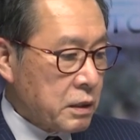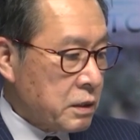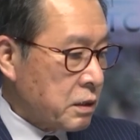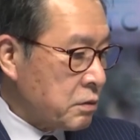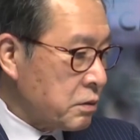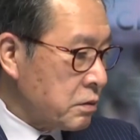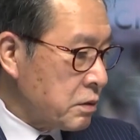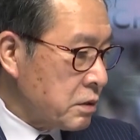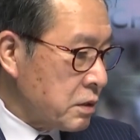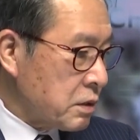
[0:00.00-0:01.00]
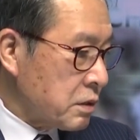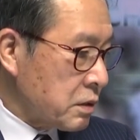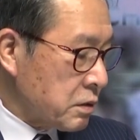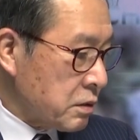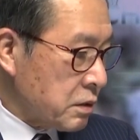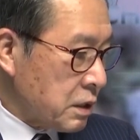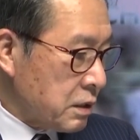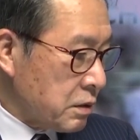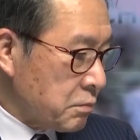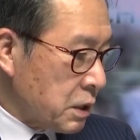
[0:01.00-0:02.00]
ああの
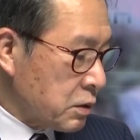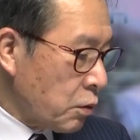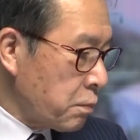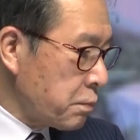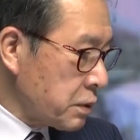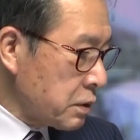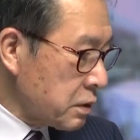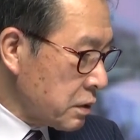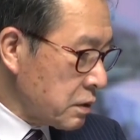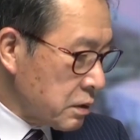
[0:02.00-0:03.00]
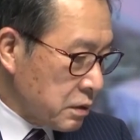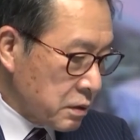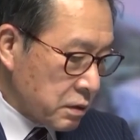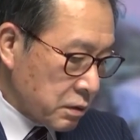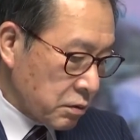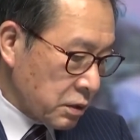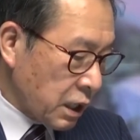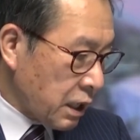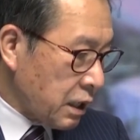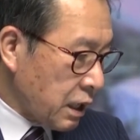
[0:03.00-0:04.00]
まあ、トップこう
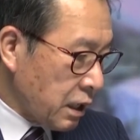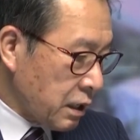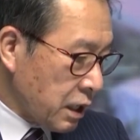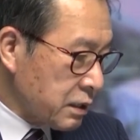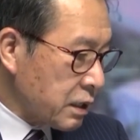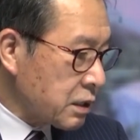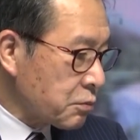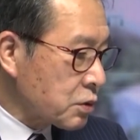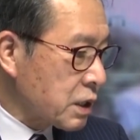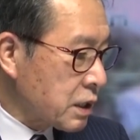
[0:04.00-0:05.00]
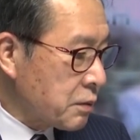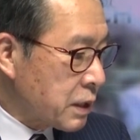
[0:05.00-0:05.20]
だ判断でもって決